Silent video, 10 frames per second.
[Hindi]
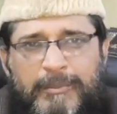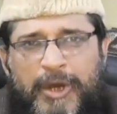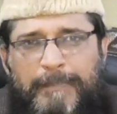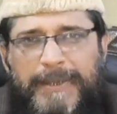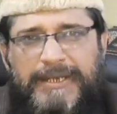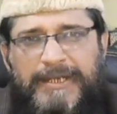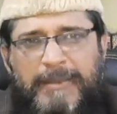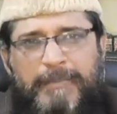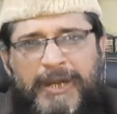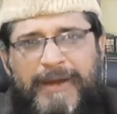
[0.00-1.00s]
मोहब्बत
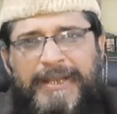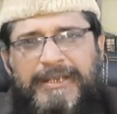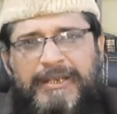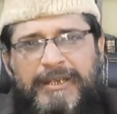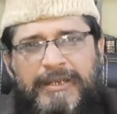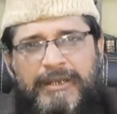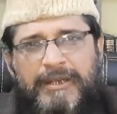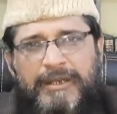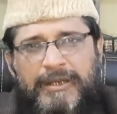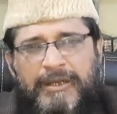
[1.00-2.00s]
कदम भरवाने की
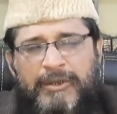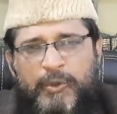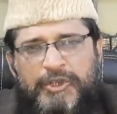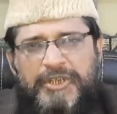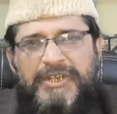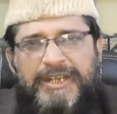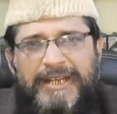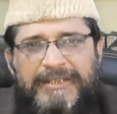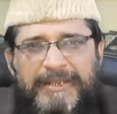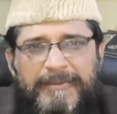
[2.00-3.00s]
कोशिश की
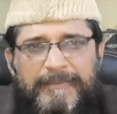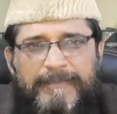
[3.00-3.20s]
जाती है